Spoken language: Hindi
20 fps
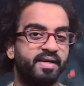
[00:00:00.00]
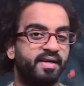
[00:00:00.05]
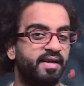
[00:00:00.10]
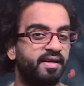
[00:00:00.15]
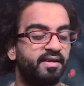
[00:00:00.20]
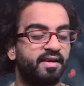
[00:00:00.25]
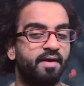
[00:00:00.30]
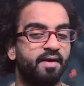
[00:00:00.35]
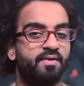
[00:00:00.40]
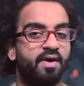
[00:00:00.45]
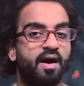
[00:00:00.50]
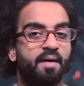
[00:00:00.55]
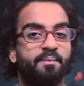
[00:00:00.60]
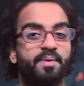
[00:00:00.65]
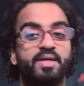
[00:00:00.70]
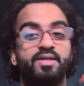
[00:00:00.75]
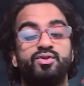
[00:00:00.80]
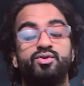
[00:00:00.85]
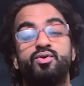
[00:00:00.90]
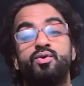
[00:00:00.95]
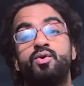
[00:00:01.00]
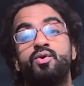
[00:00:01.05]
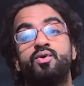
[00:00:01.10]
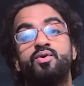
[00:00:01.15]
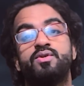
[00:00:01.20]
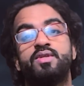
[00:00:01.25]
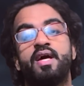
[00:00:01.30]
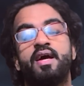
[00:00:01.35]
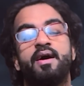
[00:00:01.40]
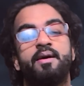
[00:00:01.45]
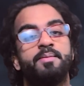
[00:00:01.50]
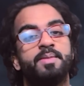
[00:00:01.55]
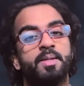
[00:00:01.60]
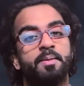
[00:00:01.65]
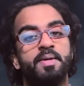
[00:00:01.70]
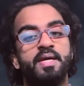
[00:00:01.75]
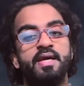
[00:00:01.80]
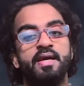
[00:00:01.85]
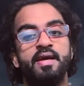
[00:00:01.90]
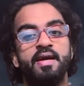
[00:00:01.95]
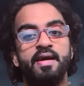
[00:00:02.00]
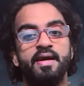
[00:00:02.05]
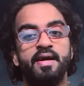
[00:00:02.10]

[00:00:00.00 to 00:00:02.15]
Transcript: में डेटा वहाँ पे स्टोर होता है हम सभी